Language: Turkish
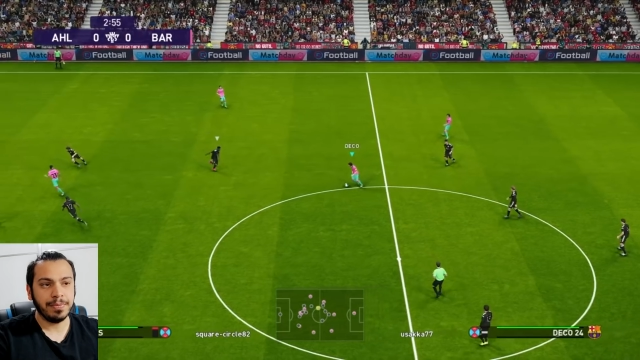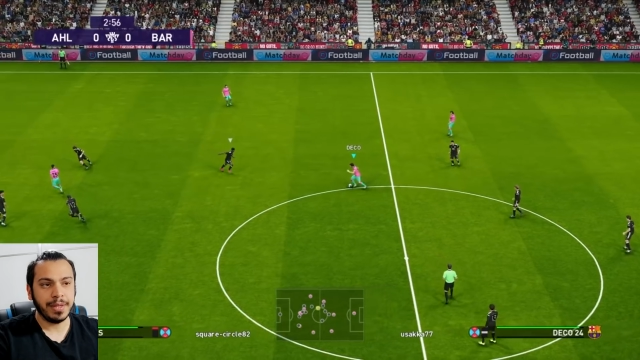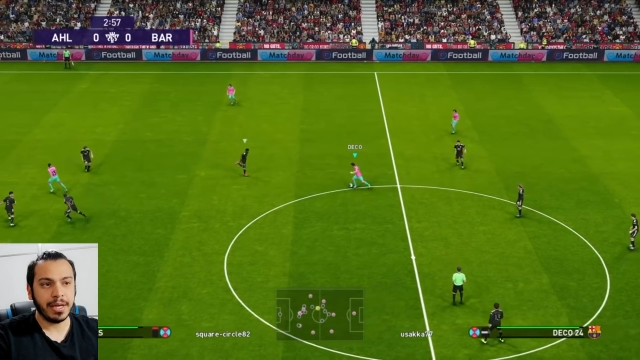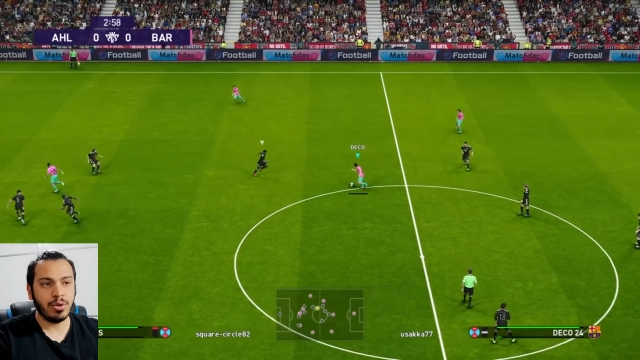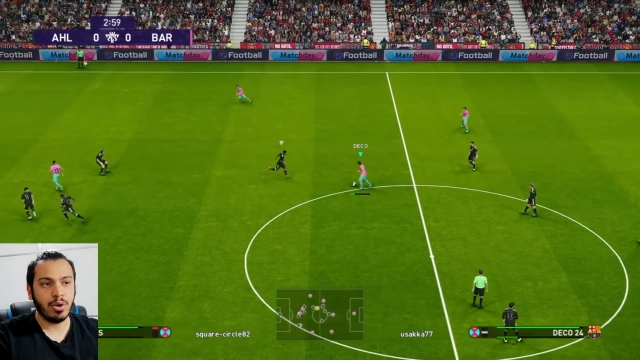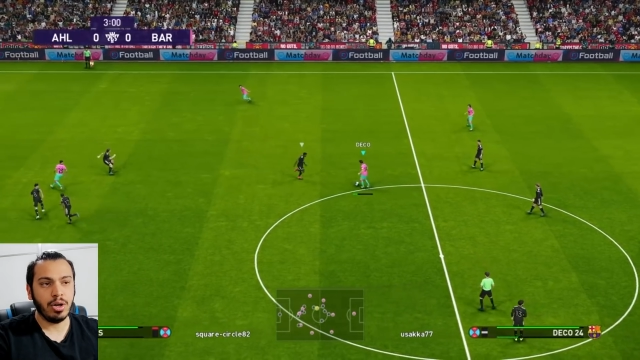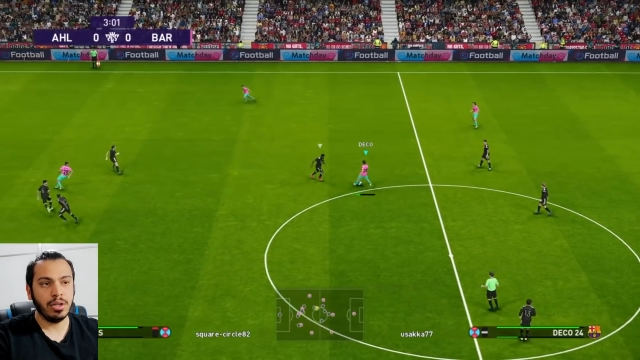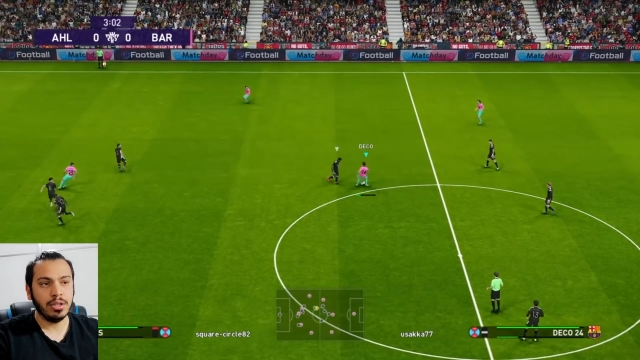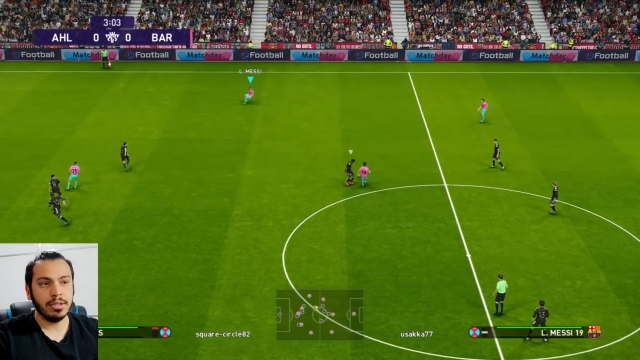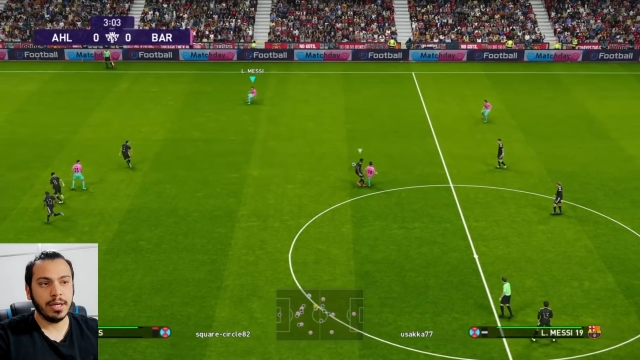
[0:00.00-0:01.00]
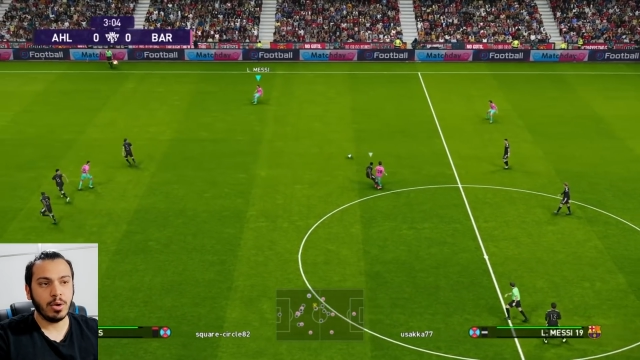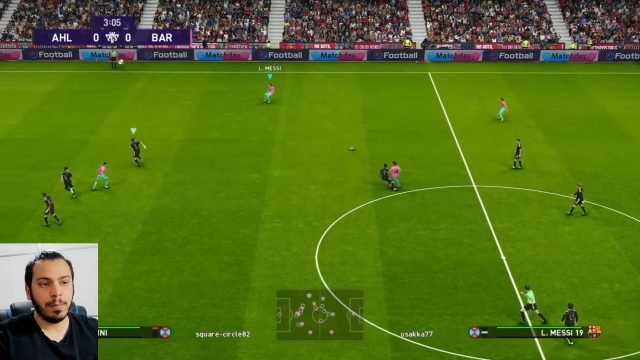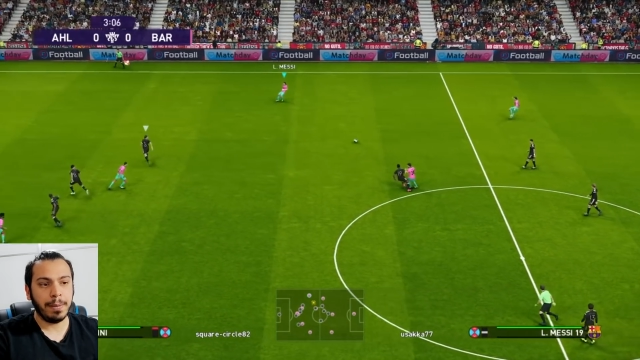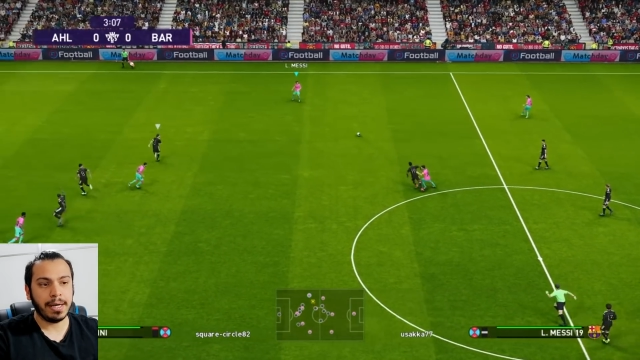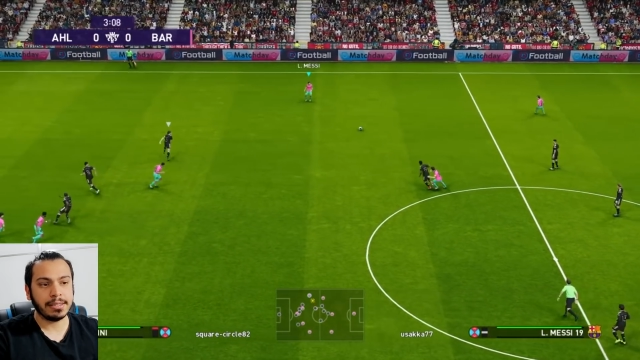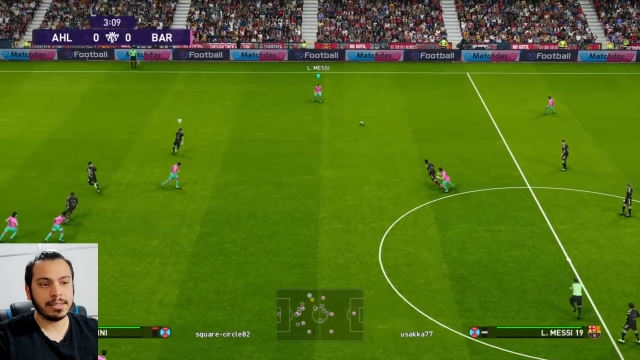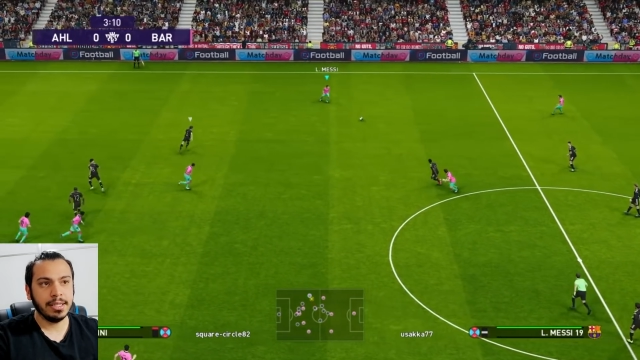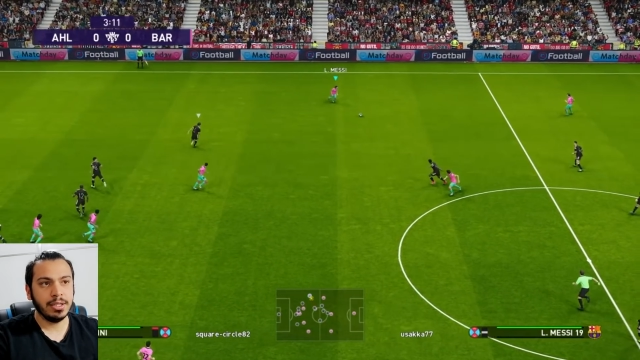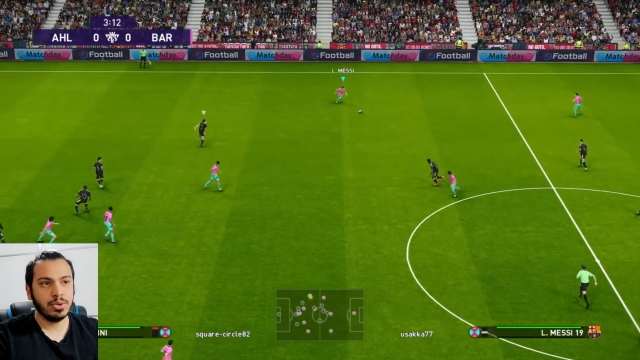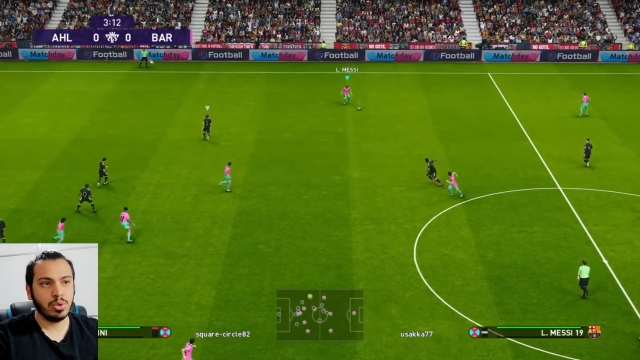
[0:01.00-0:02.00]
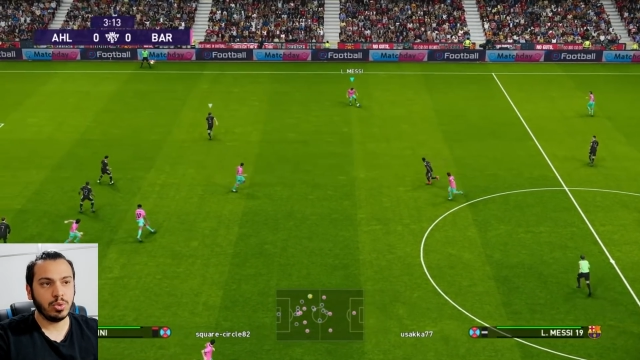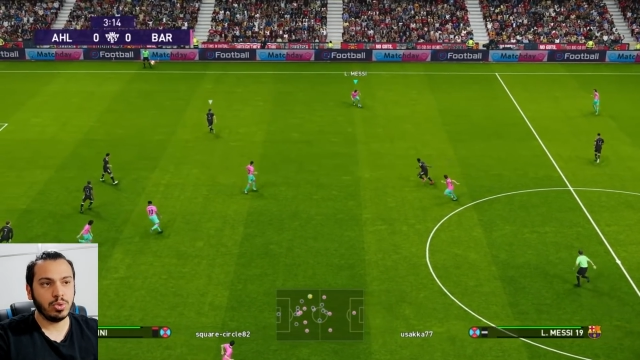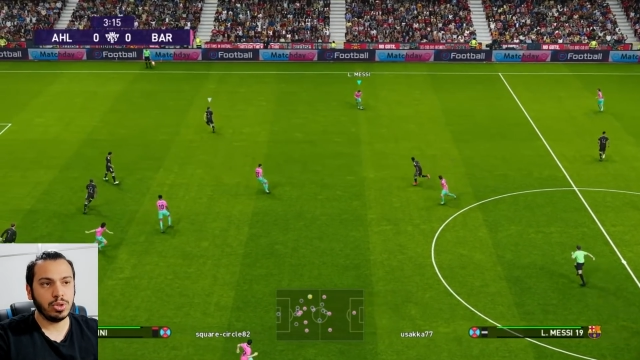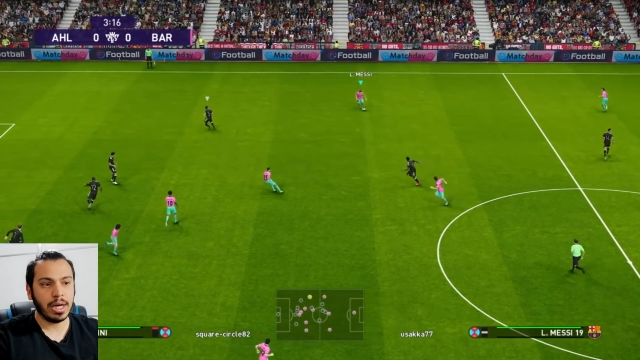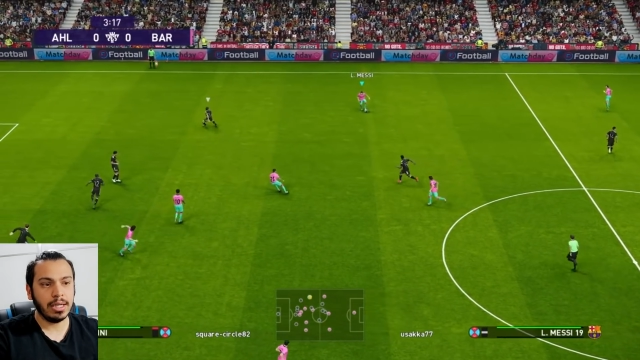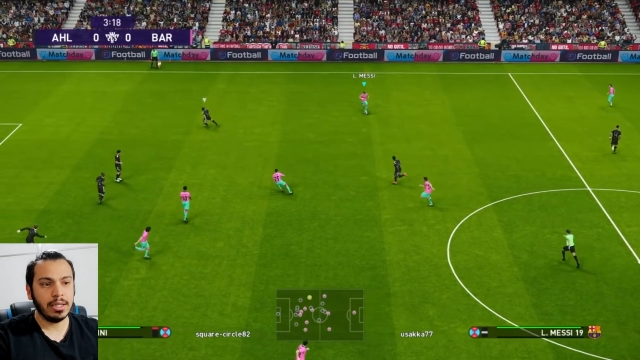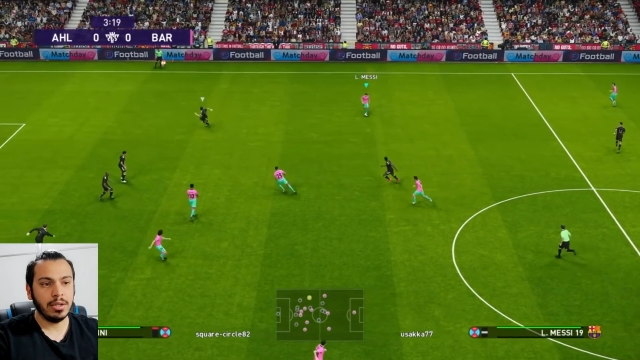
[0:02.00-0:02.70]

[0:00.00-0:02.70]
Deko. Deko pas. Çok güzel.